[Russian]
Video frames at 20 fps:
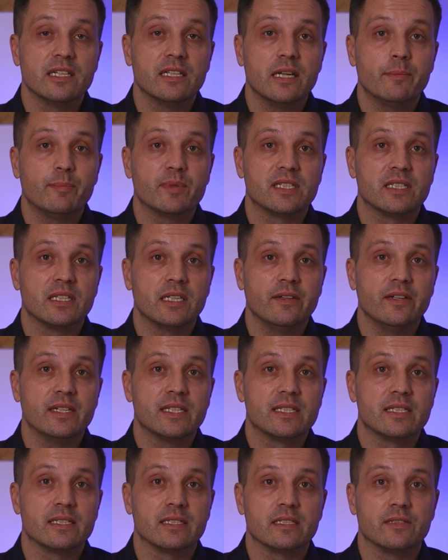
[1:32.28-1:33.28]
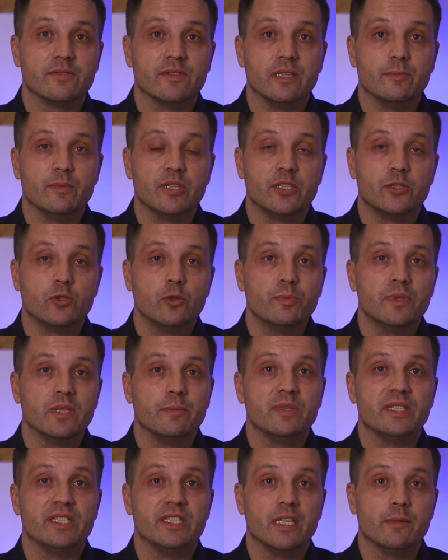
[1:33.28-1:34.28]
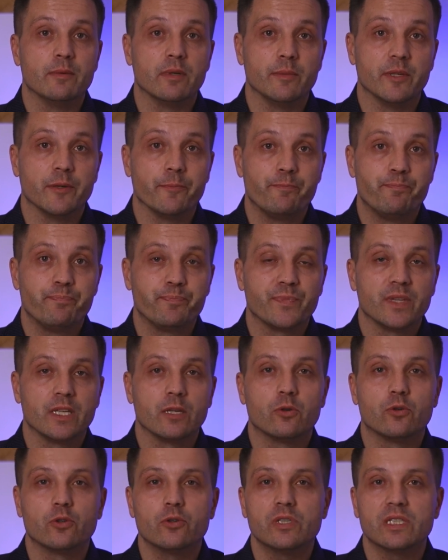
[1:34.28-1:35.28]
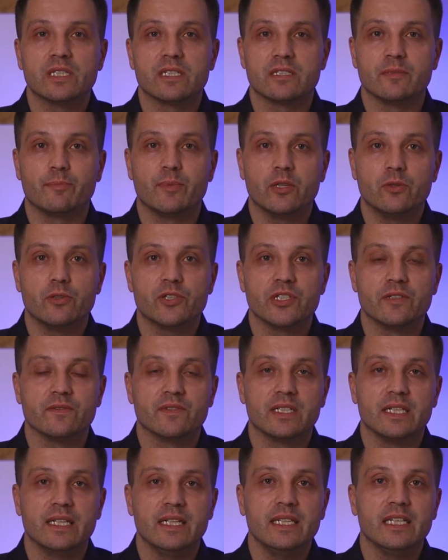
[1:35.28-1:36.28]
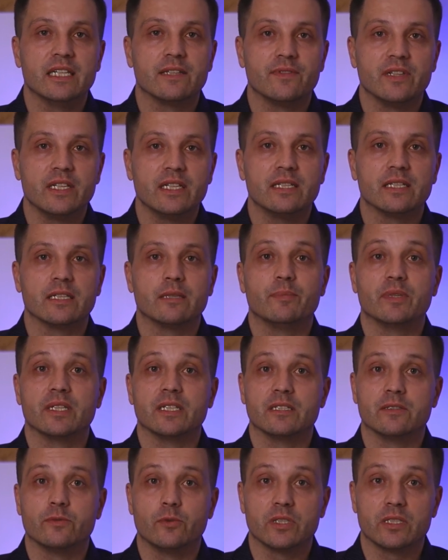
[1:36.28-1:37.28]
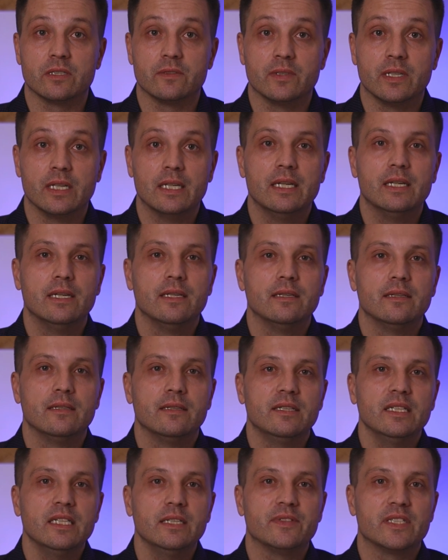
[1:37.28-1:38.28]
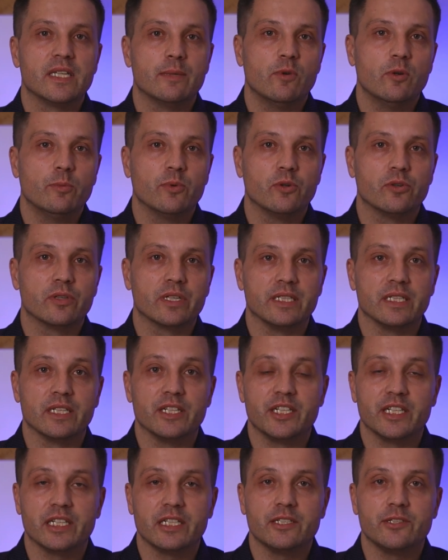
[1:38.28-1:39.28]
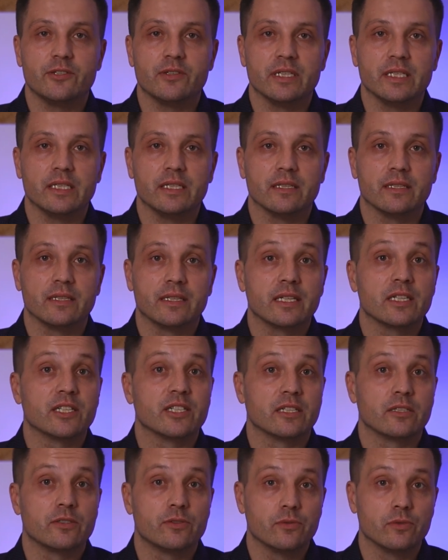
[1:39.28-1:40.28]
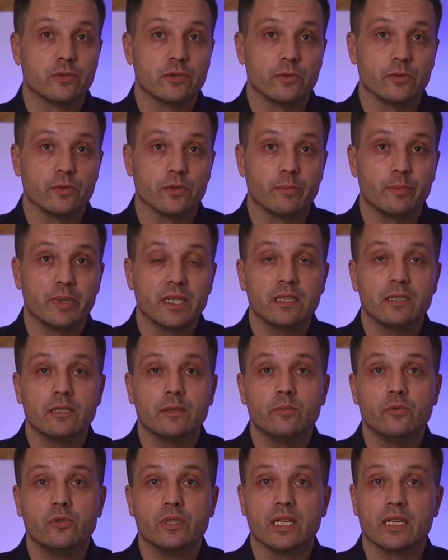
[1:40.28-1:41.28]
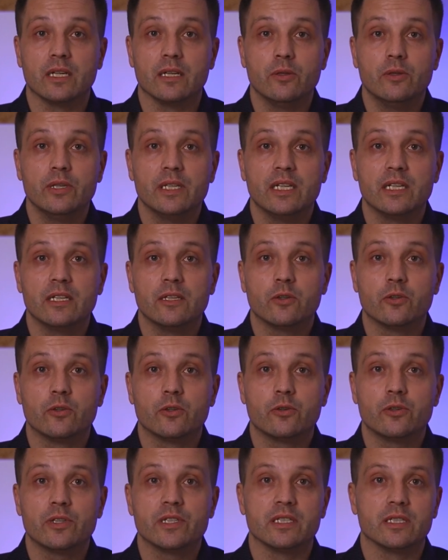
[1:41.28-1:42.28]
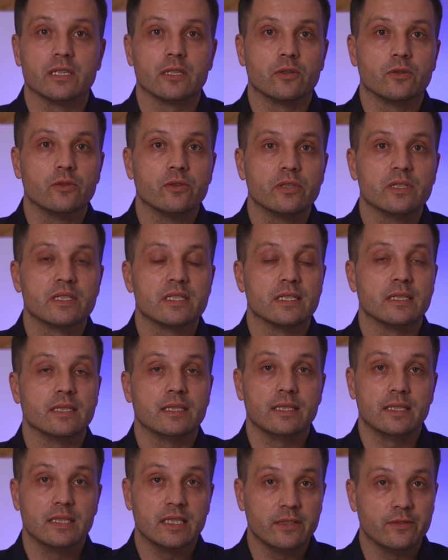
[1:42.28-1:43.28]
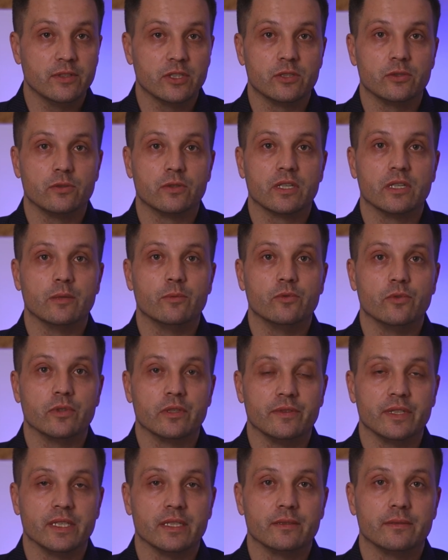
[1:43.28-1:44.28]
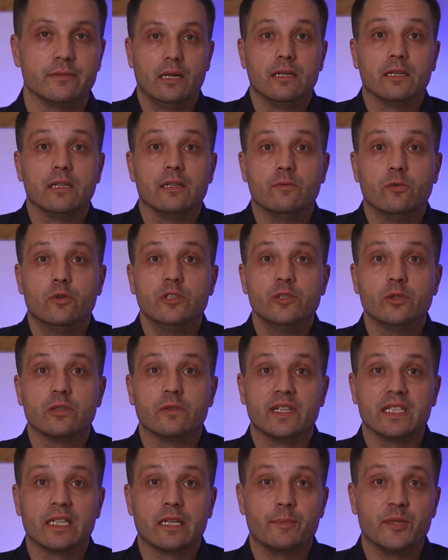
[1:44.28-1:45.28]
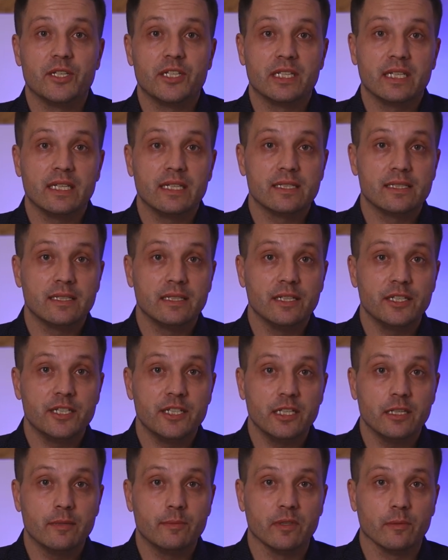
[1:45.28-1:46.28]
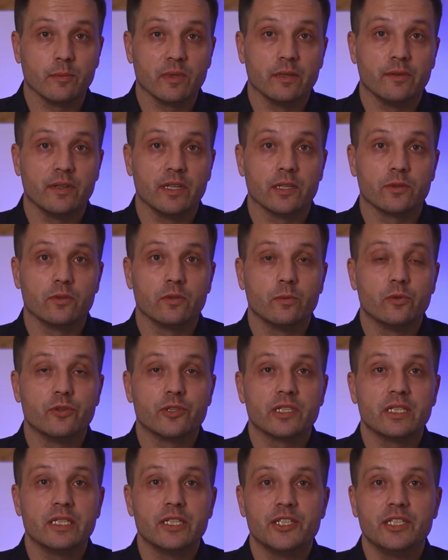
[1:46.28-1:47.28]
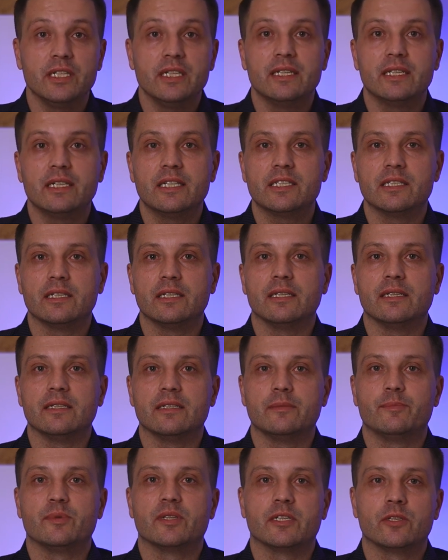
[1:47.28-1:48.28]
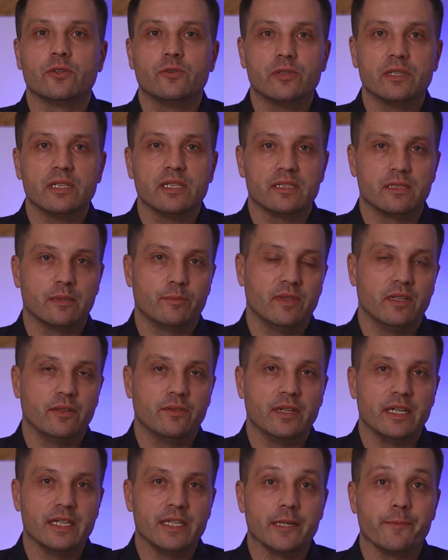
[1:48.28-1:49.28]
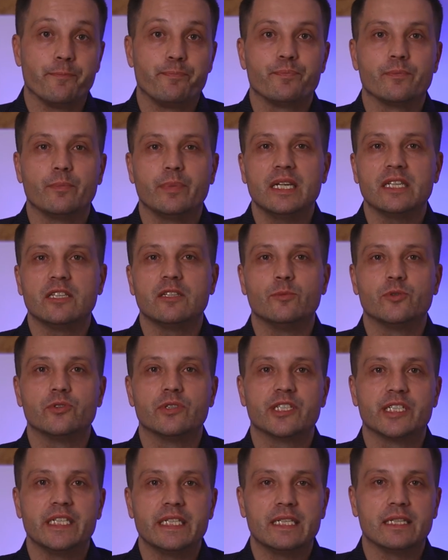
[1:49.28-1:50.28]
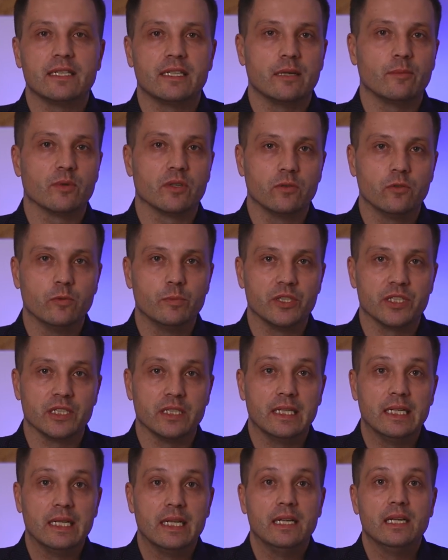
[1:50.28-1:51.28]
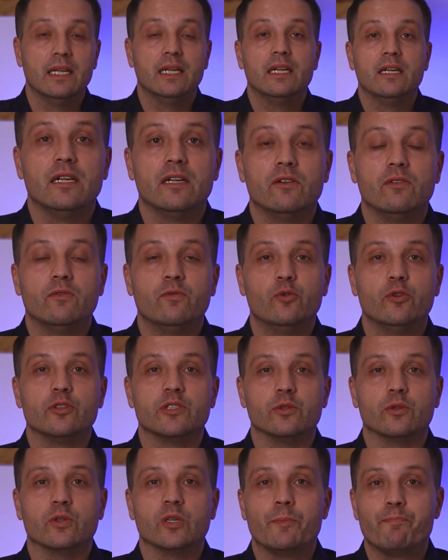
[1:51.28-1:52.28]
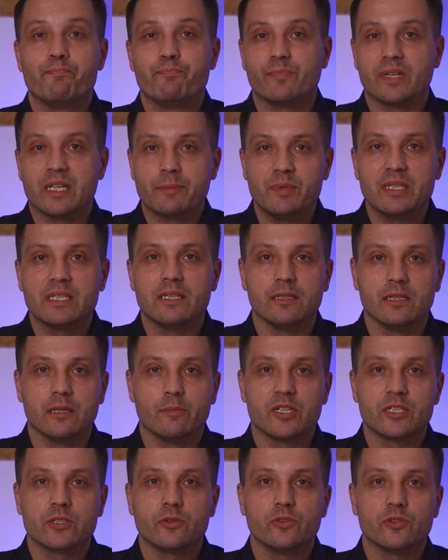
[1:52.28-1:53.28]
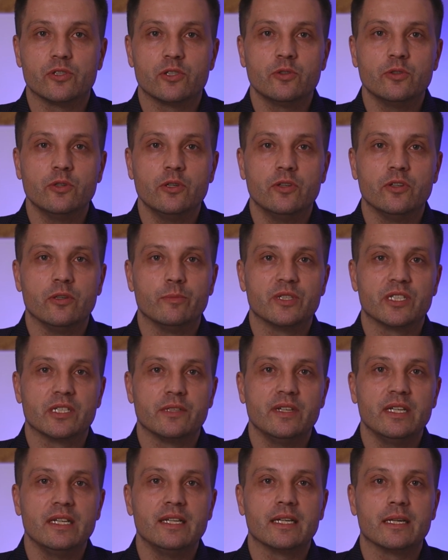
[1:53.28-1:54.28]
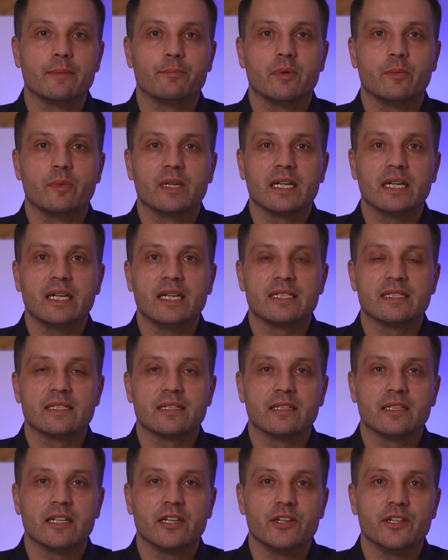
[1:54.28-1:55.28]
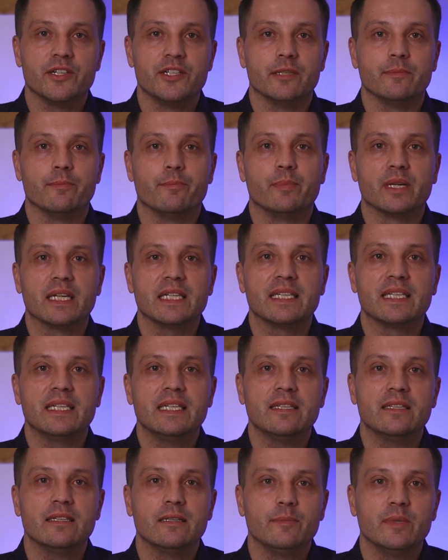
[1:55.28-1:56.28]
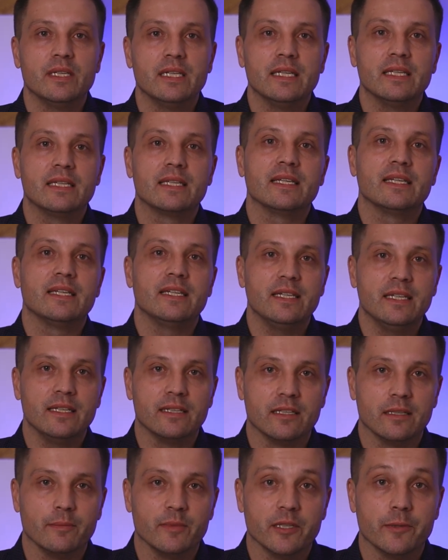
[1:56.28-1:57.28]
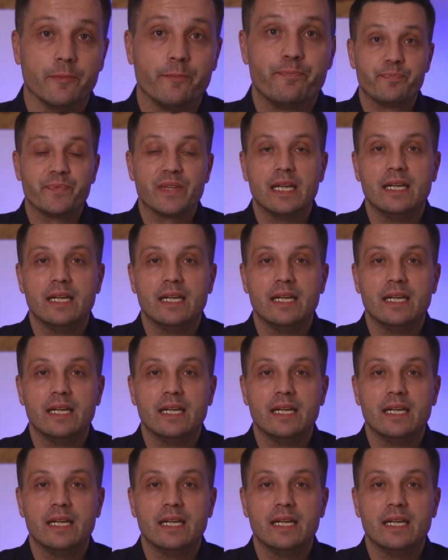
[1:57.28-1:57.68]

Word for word: Анапа славится своими теплыми зимами. Курорт расположен вдали от вредных производств. Да и в самом городе, к счастью, они также отсутствуют, поэтому экология на курорте находится на высоком уровне. Воздух в Анапе считается лечебным, говорят, он может лечить даже респираторные заболевания, поэтому дышите там глубже. Воздух, пропитанный морской солью и можжевельником, помогает страдающим бронхитами и трахеитами.